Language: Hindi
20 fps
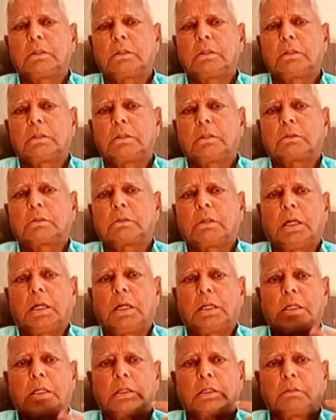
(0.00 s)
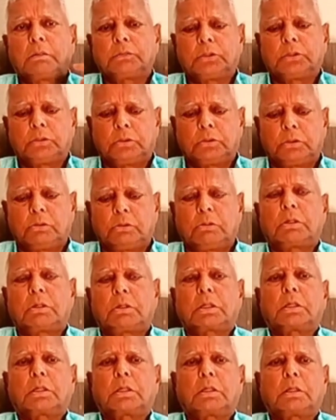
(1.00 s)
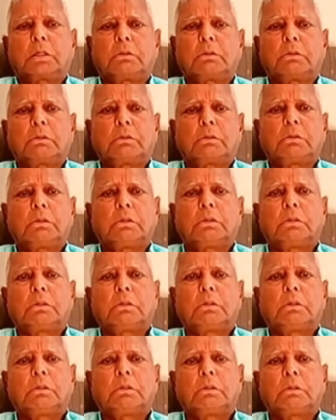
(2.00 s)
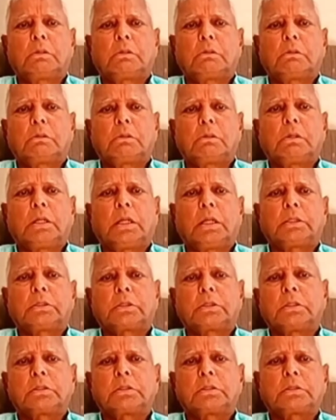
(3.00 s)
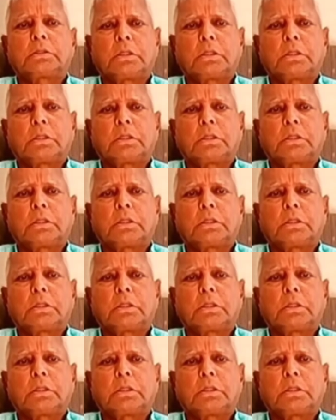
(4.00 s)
तो हरा गमछी जरूर रखे वो लाइसेंस है